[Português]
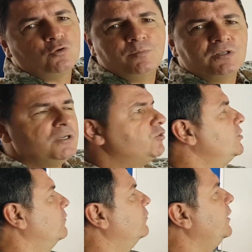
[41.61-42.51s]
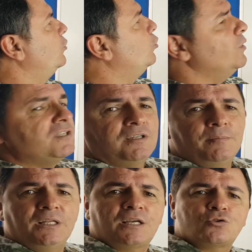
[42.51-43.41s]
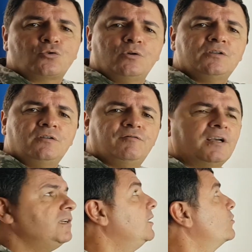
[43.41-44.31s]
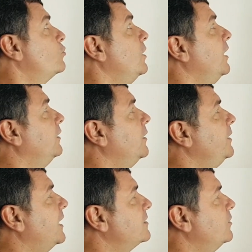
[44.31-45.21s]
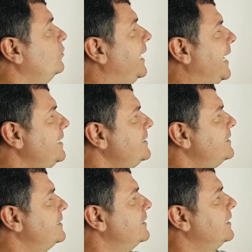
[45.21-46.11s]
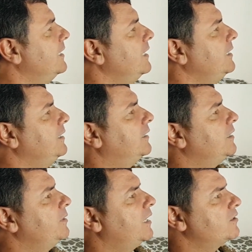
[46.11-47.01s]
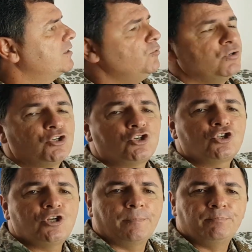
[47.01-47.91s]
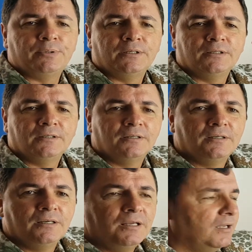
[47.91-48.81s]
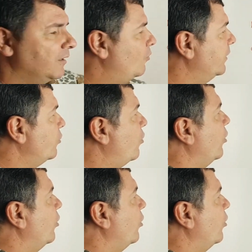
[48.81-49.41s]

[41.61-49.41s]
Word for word: em substantivo? Tem duas terminações que fazem isso. Terminação ness e a terminação ship. Quando eu